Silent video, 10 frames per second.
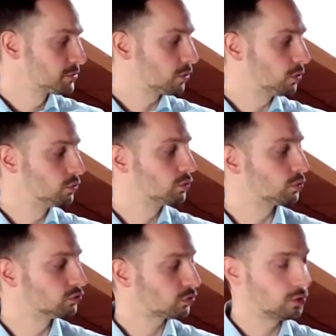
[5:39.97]
con un
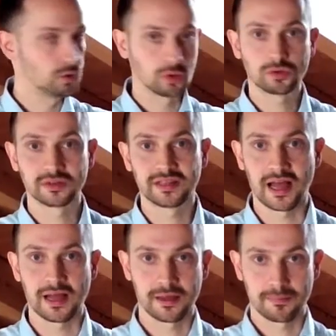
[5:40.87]
controllo
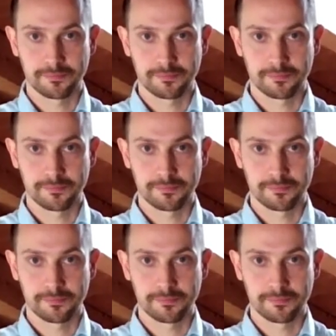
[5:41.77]
da